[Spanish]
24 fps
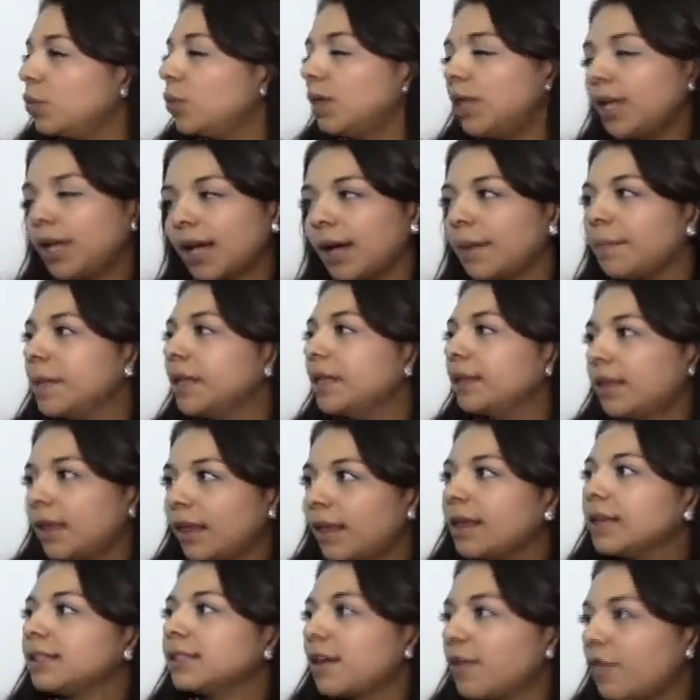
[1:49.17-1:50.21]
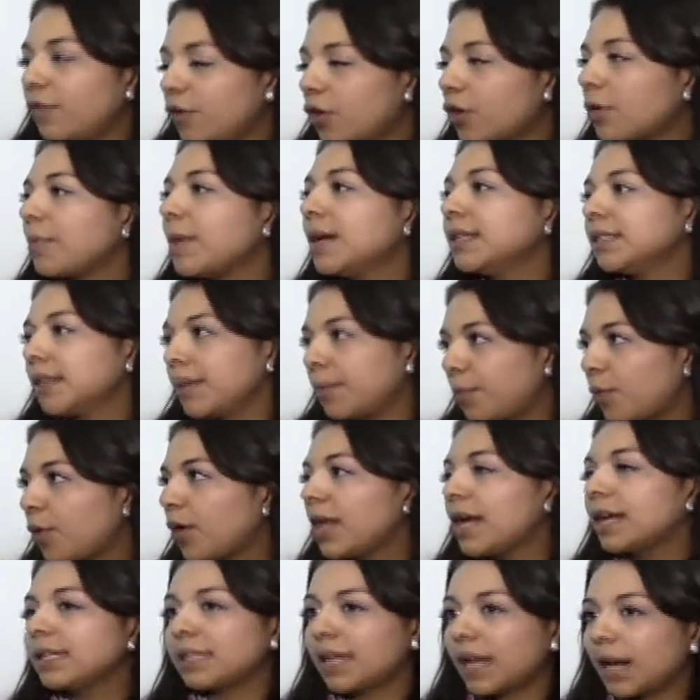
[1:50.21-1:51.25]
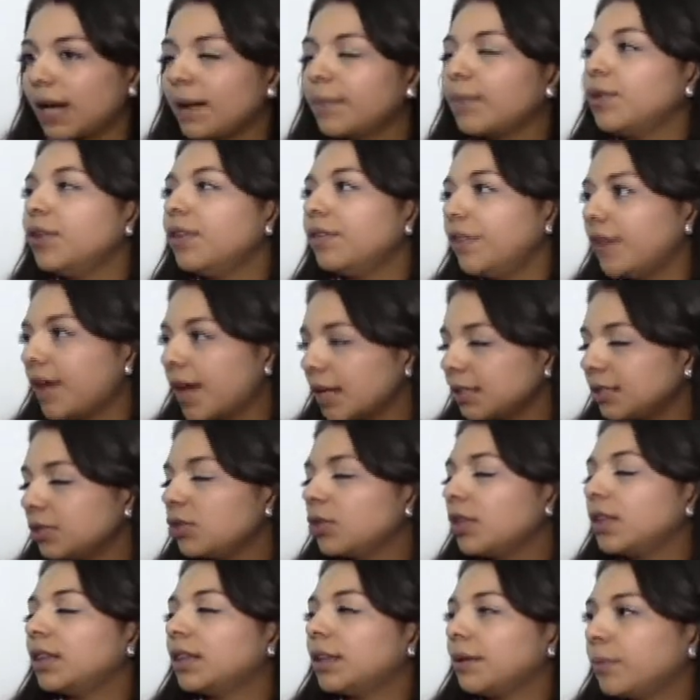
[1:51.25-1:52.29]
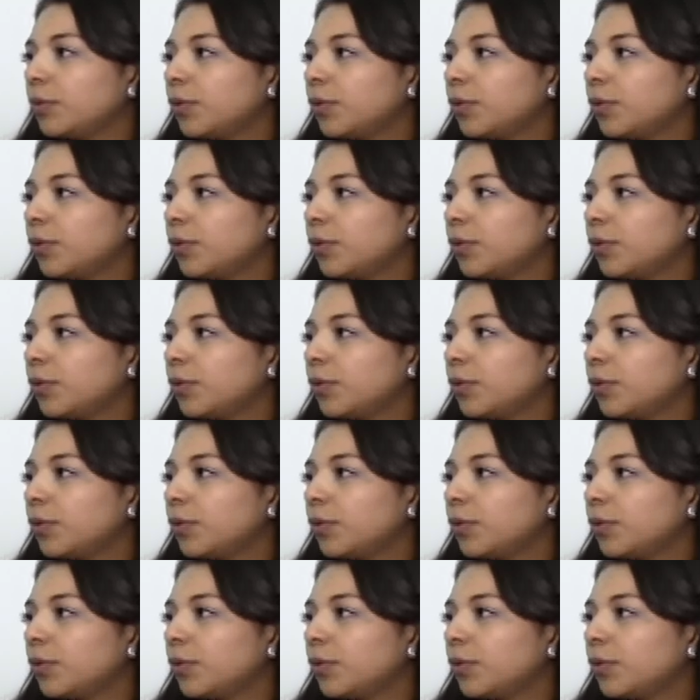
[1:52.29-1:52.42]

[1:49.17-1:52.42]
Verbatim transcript: Únicamente de esa forma se puede hacer la modificación ante